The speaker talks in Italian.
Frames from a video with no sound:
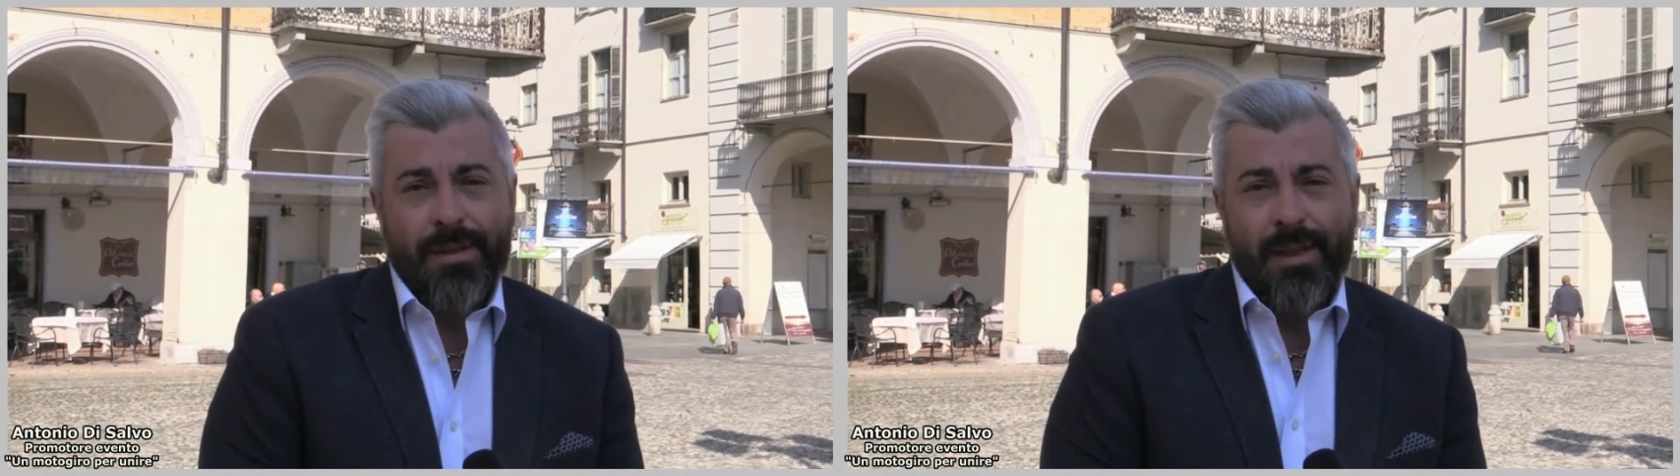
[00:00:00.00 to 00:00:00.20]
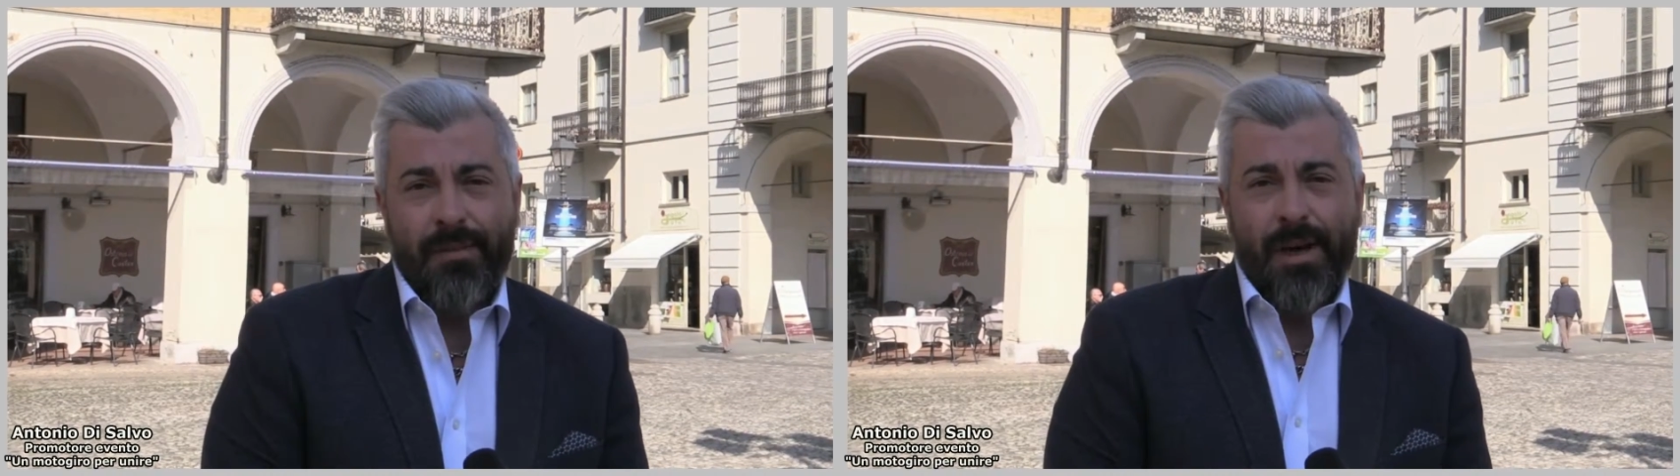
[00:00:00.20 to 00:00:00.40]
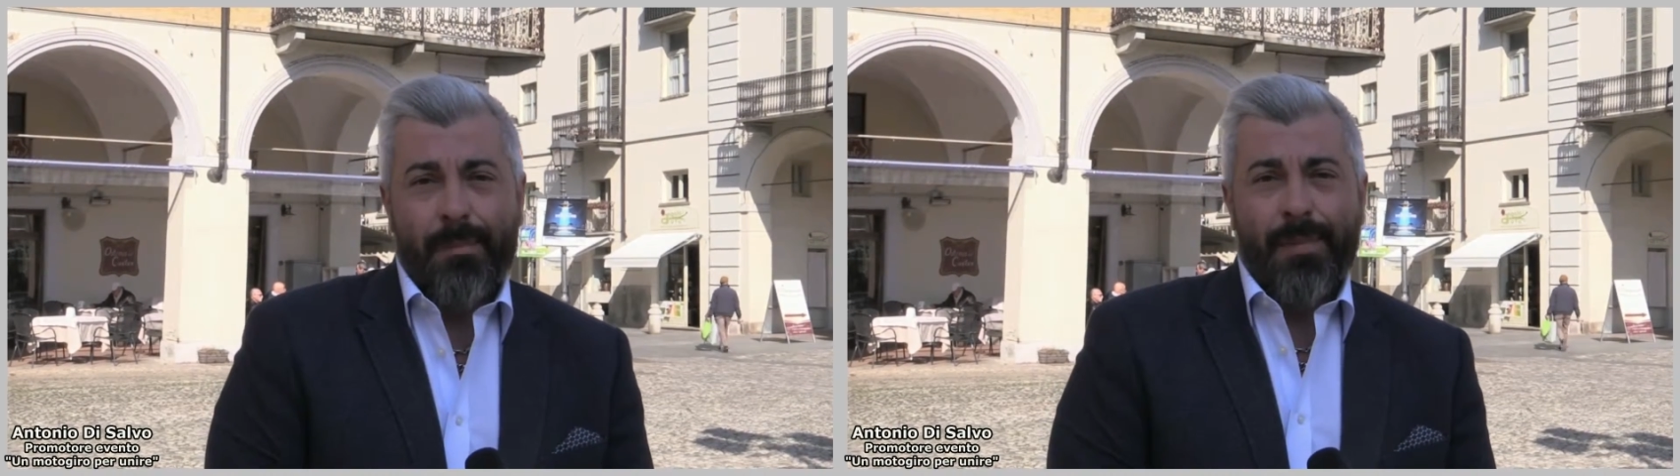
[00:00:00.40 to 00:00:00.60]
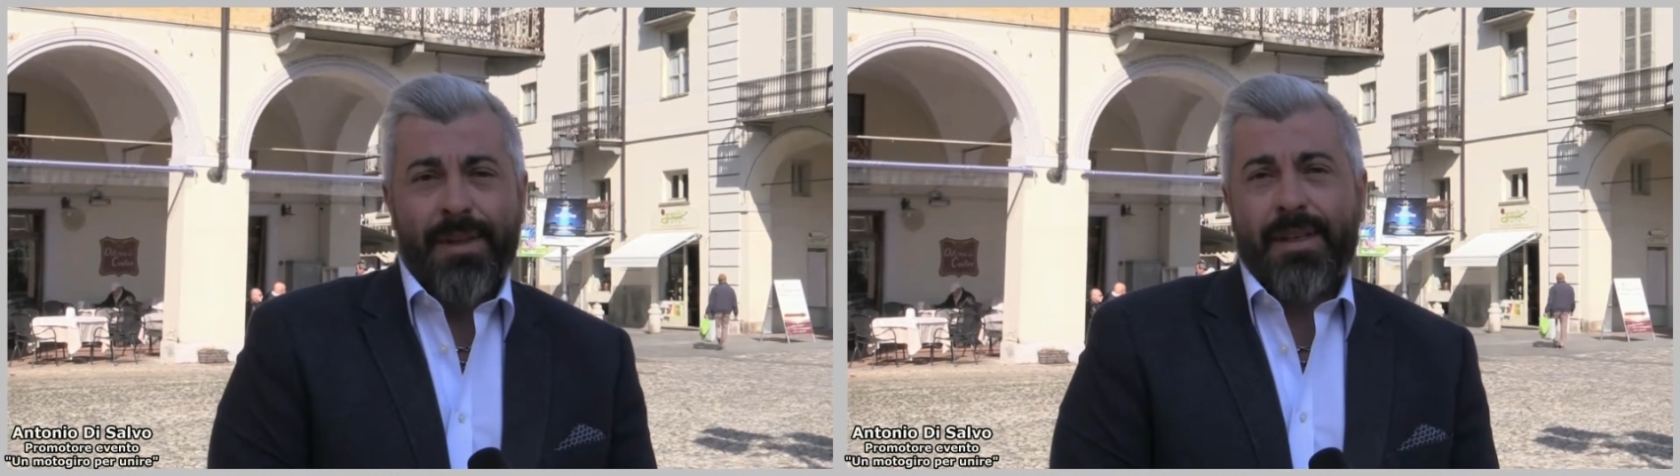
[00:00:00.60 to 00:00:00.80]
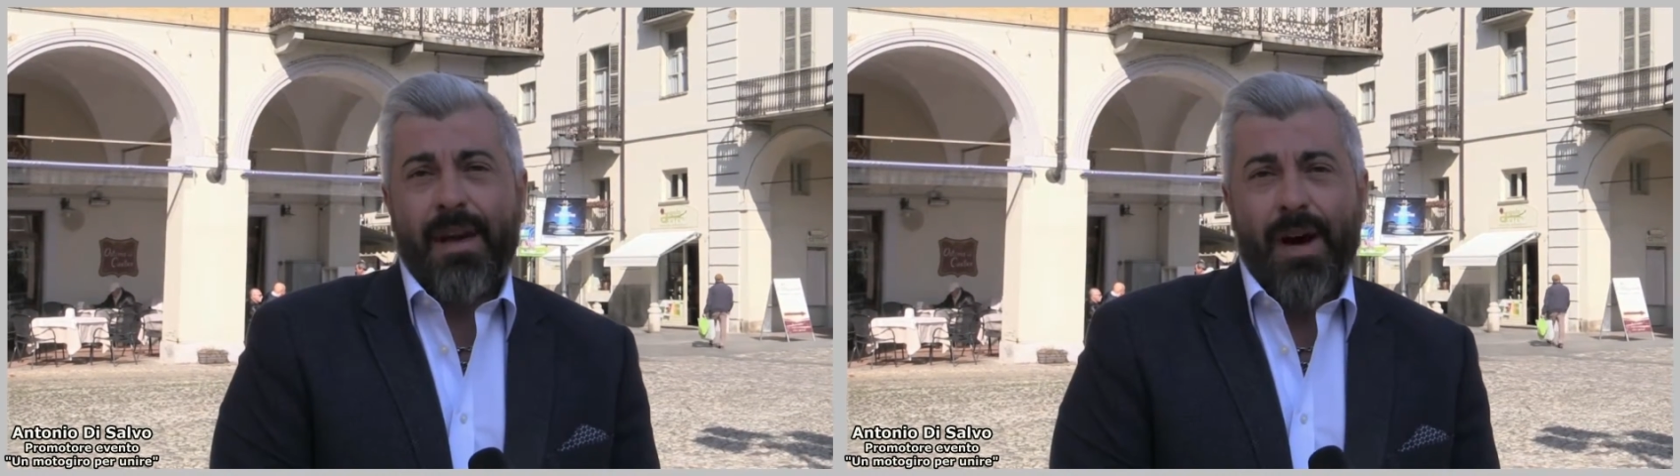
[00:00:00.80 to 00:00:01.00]
estiva
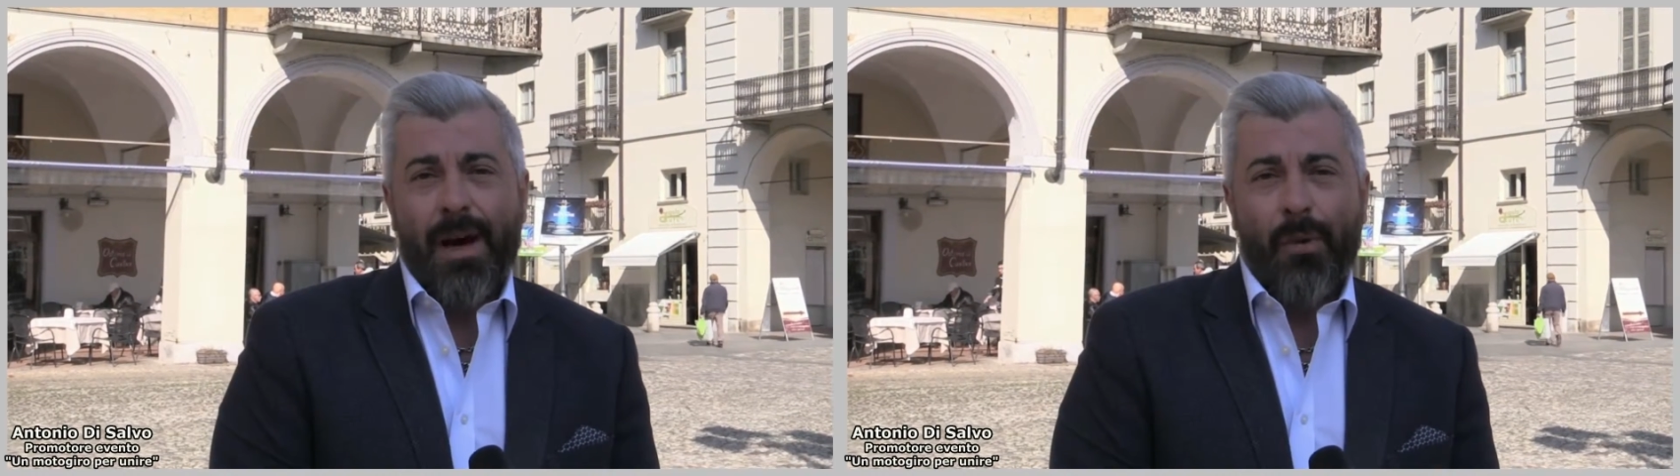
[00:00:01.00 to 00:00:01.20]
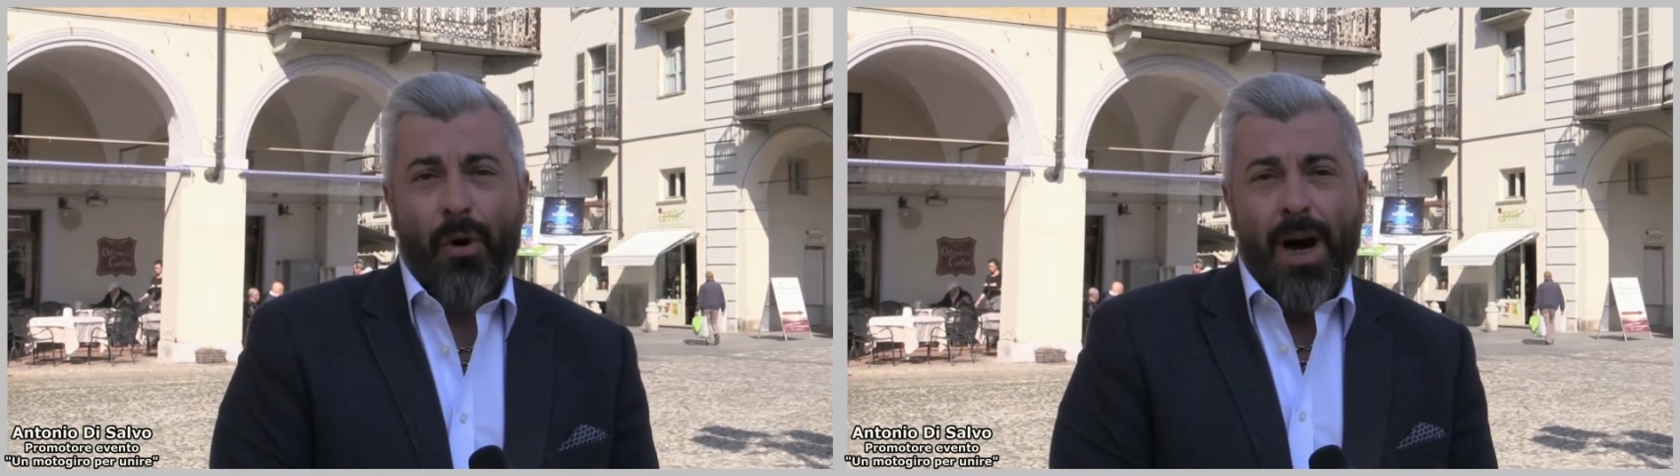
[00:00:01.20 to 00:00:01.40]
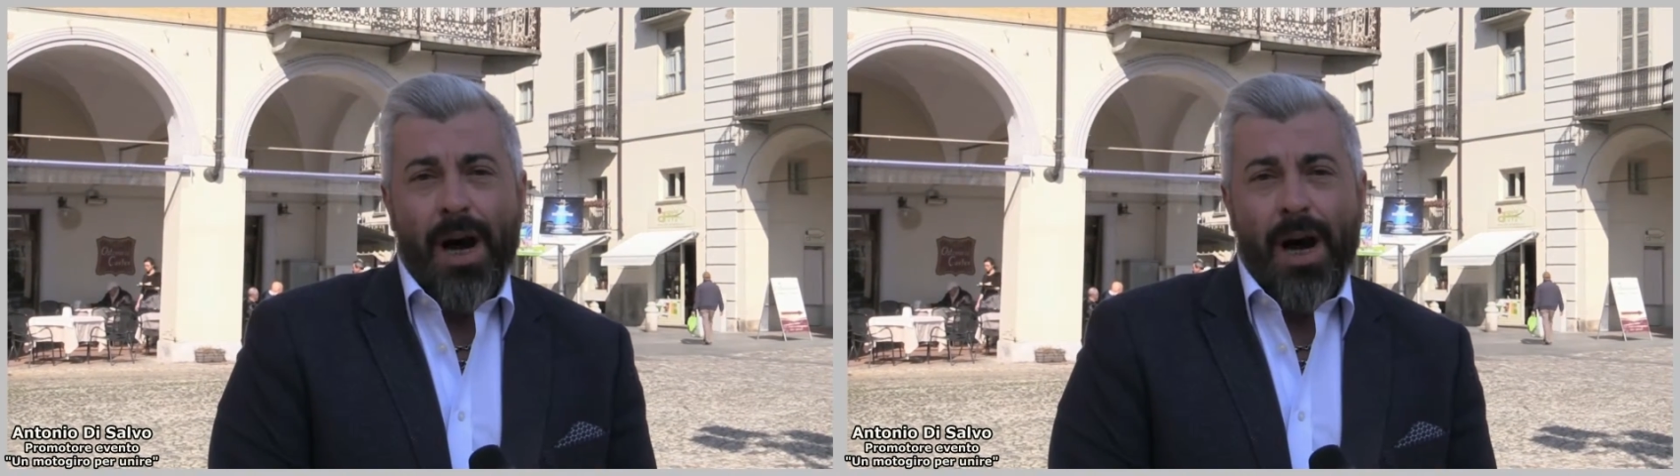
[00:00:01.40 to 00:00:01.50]
pensavamo